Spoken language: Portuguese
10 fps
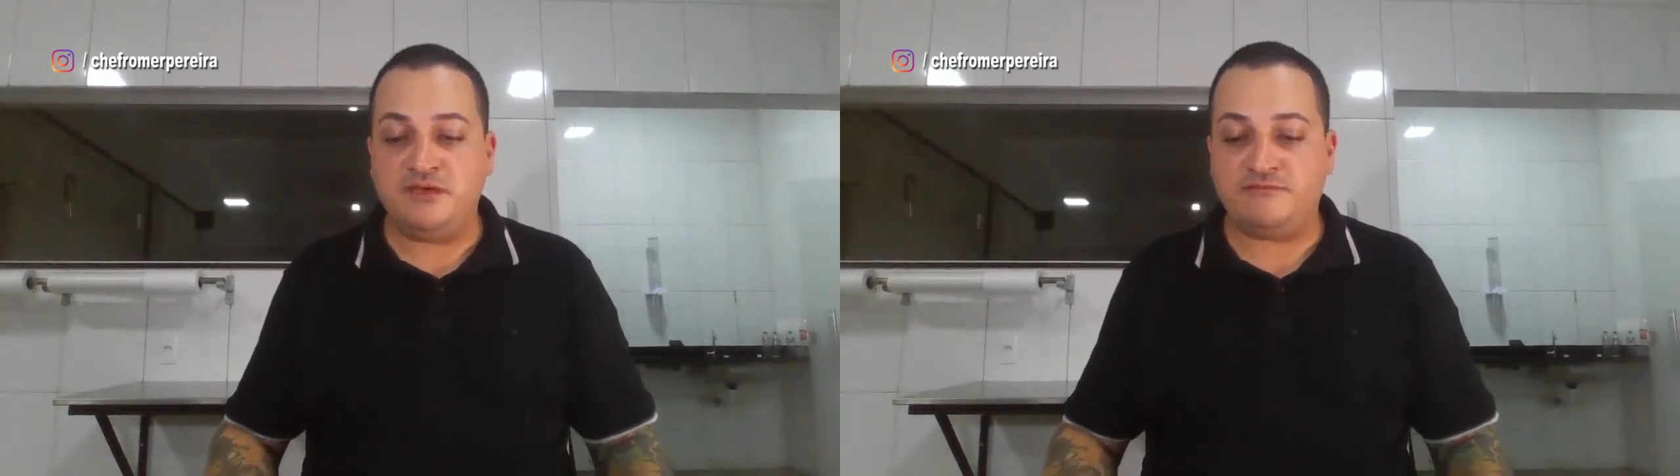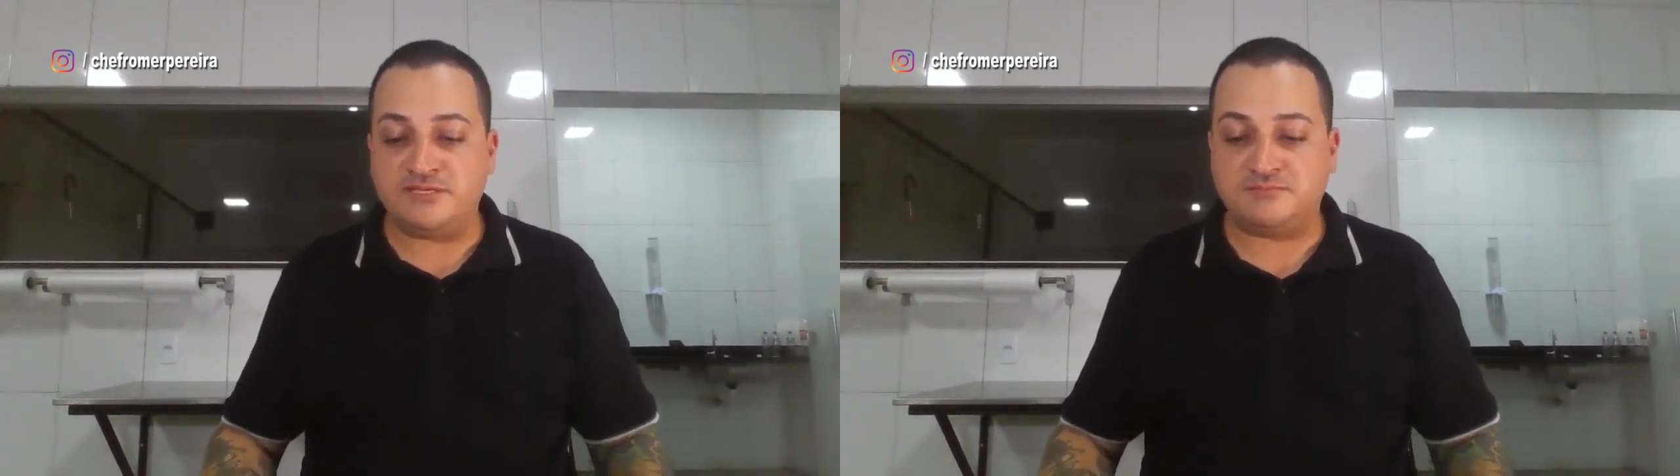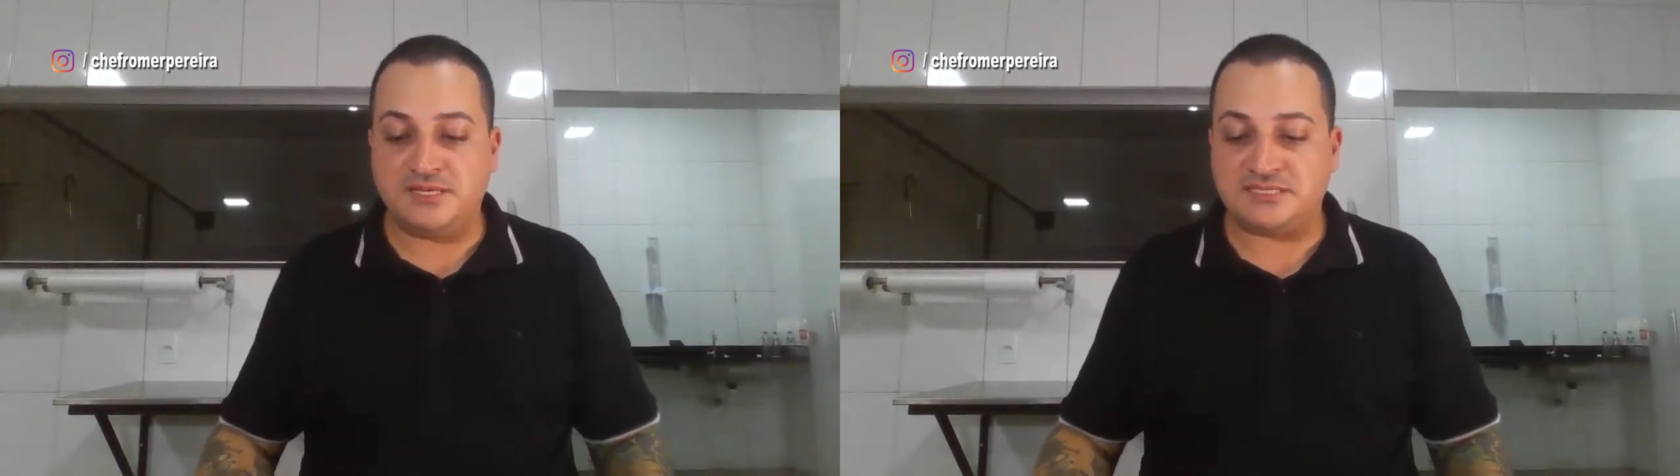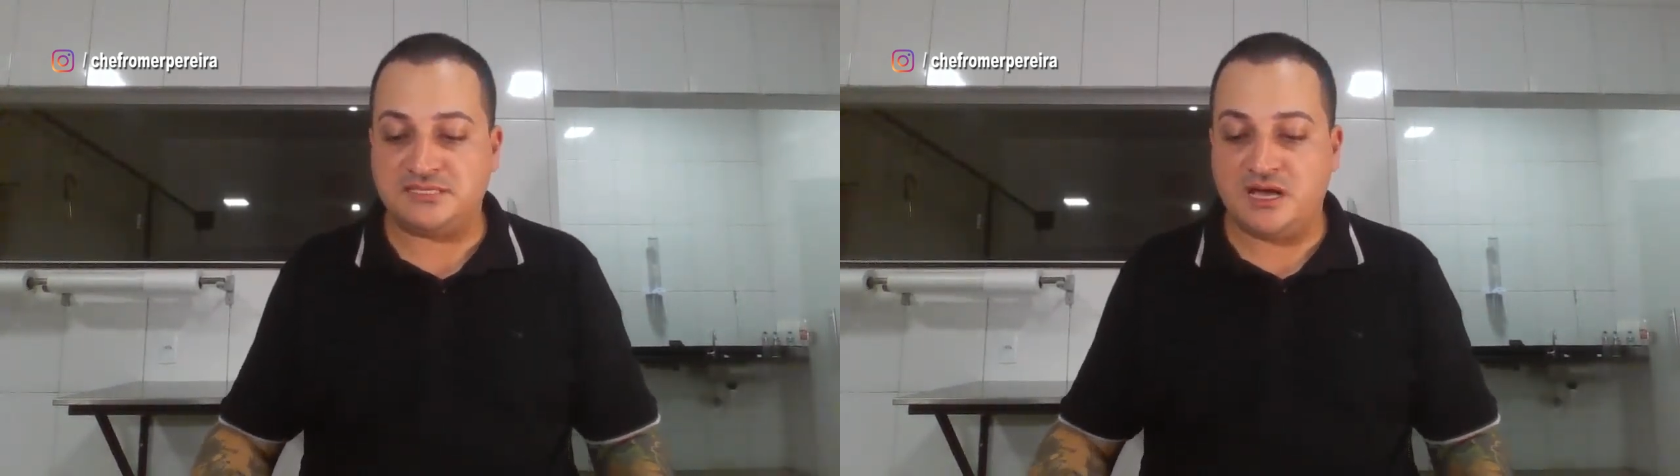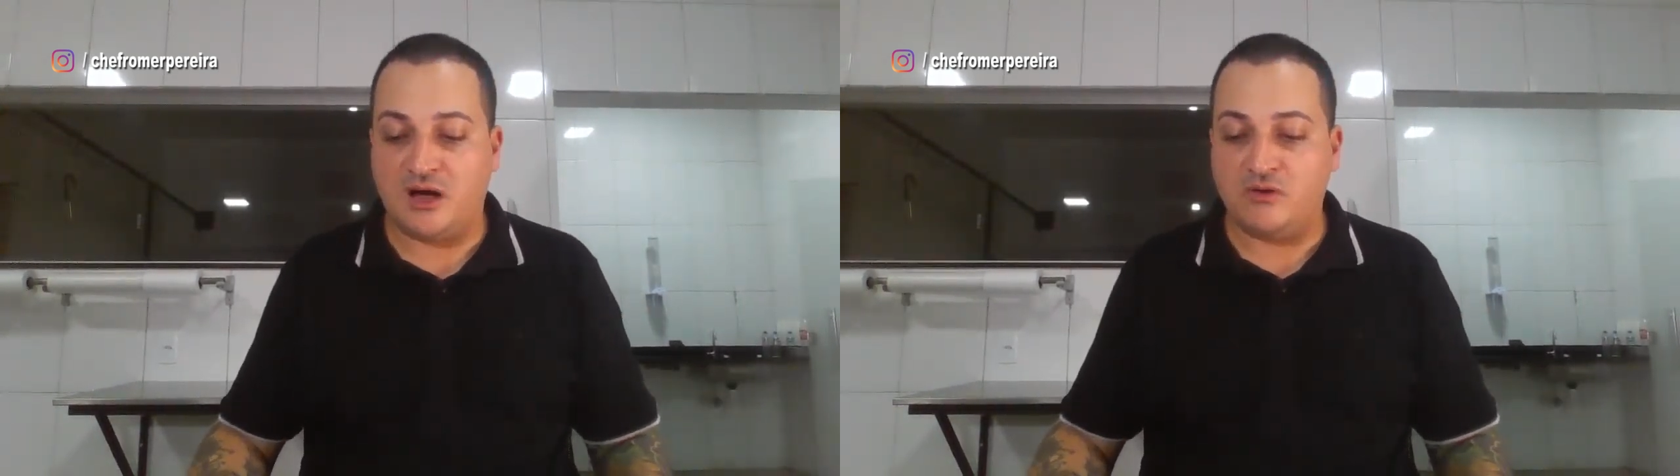bife
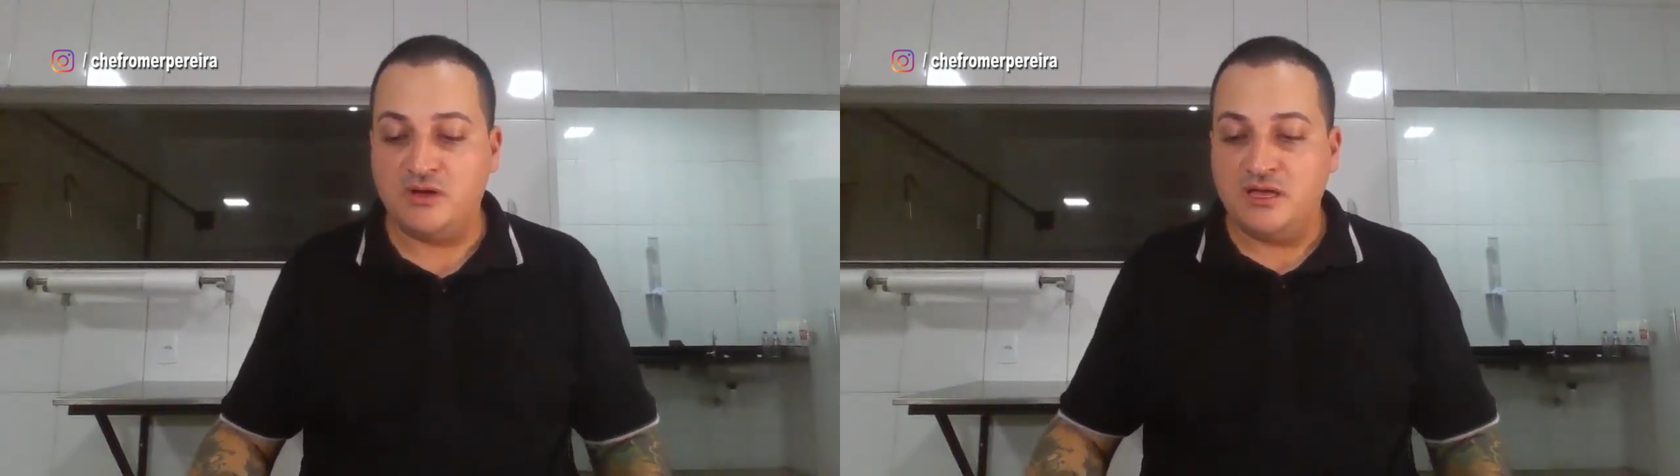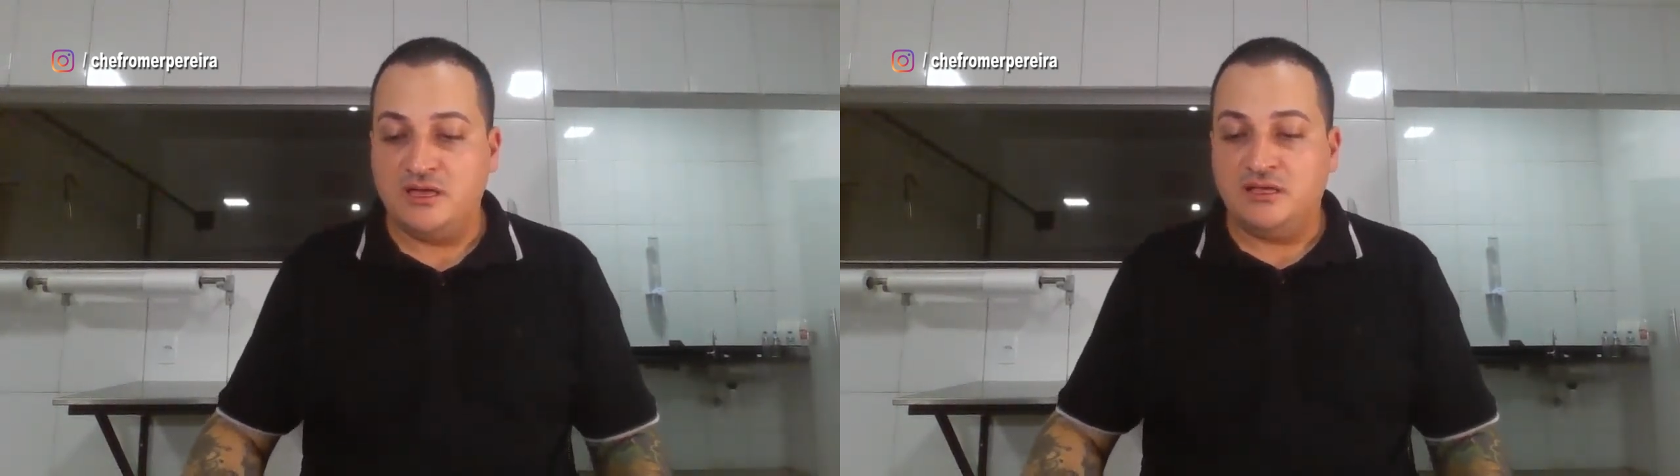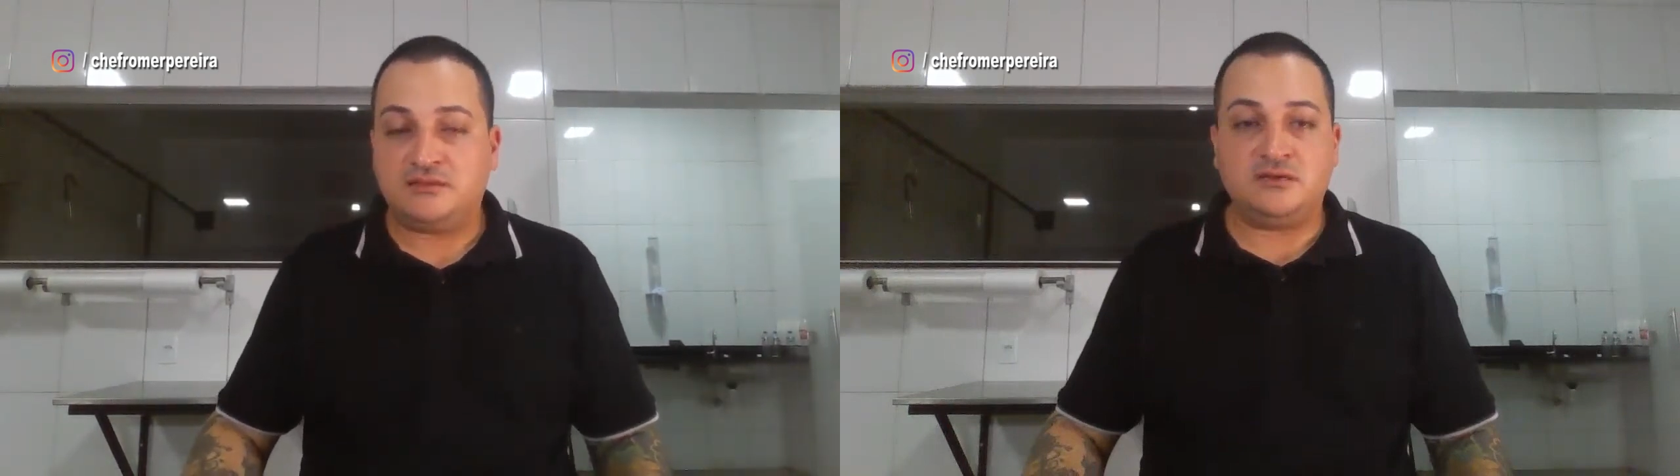especial,